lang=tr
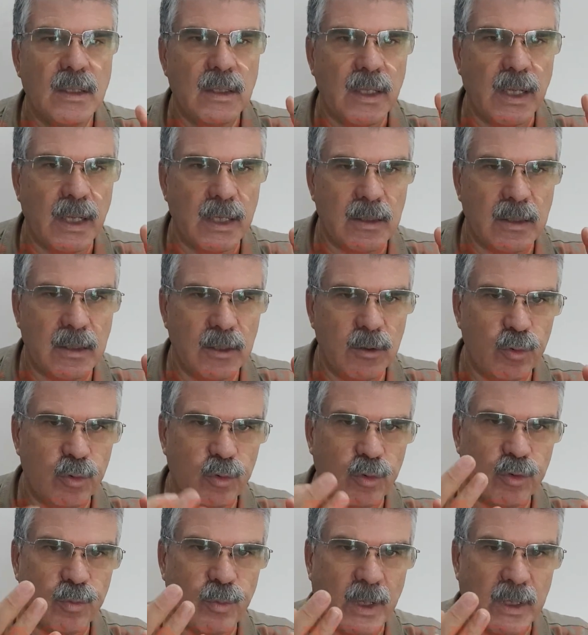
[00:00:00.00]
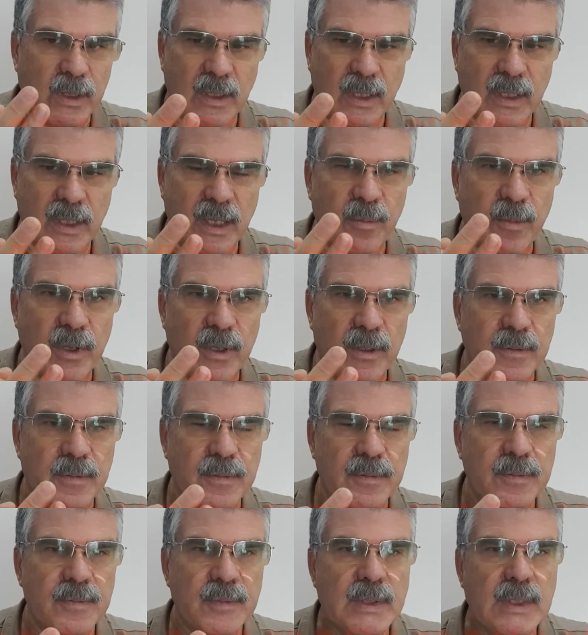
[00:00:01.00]
Etti 3 madde değil mi?
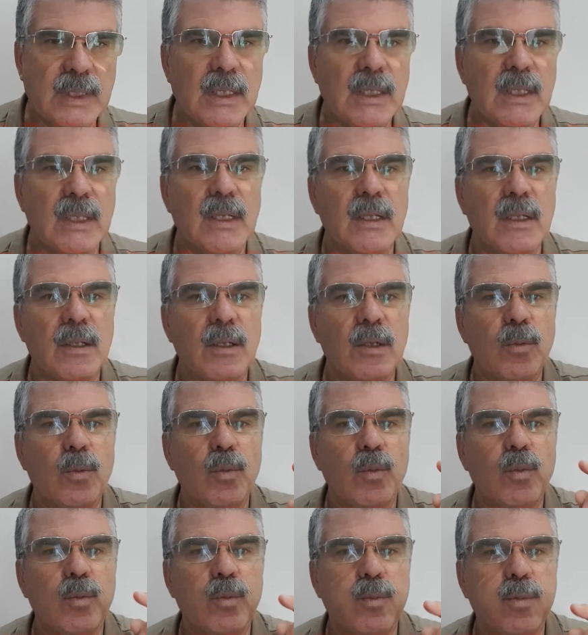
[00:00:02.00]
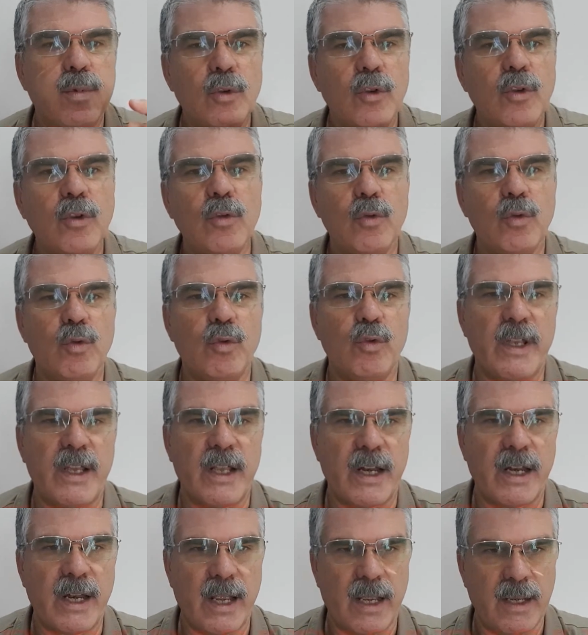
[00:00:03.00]
Bunun
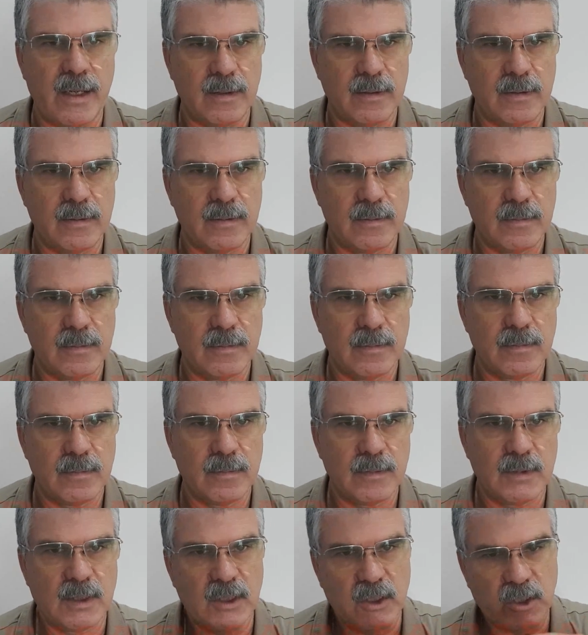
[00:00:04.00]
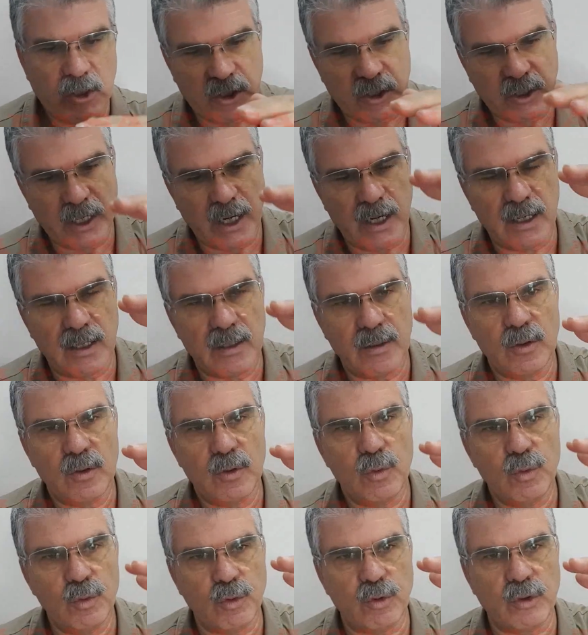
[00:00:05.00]
üzerine şişe
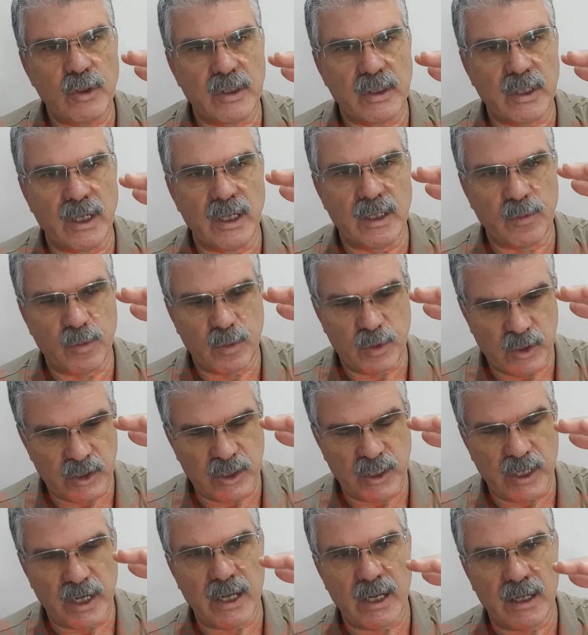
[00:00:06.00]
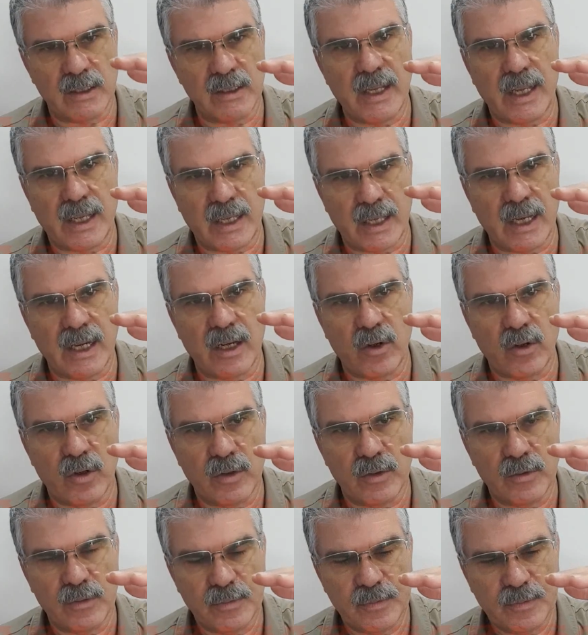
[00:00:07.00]
3 litrelik şişeye dek geliyor.
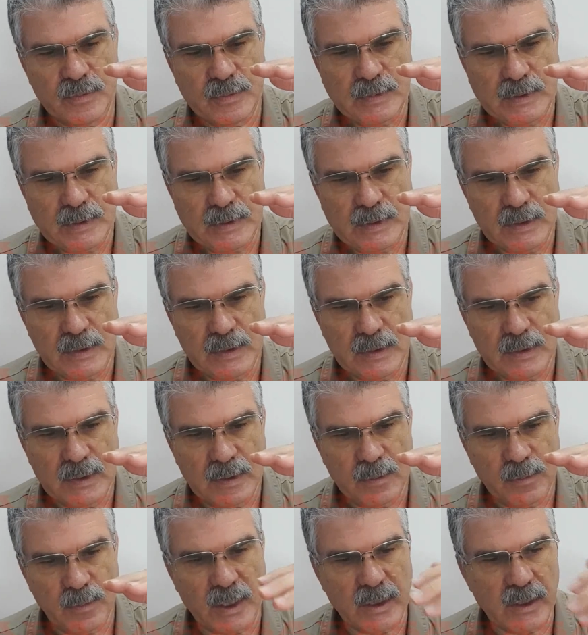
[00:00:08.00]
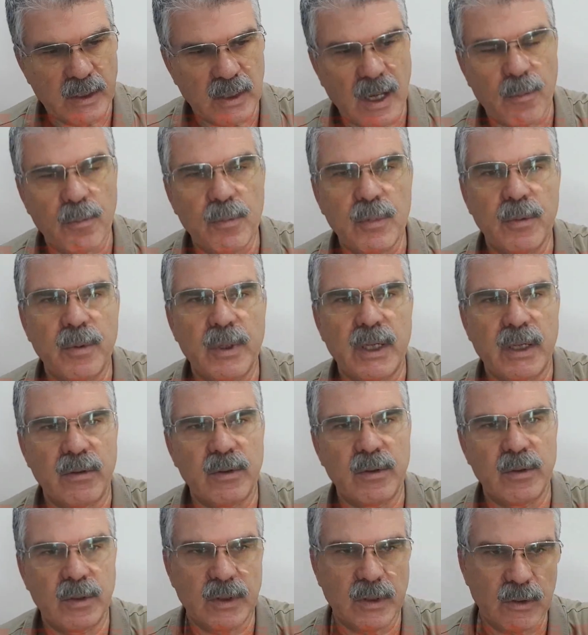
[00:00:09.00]
Ben saplı böyle 3
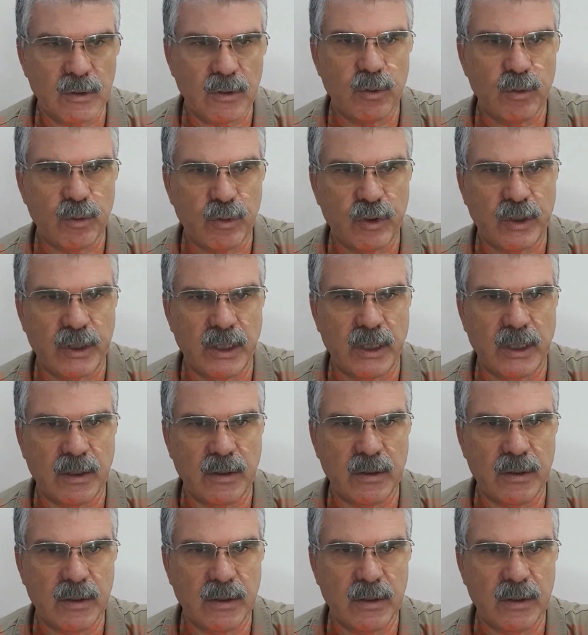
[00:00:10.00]
e, şişelik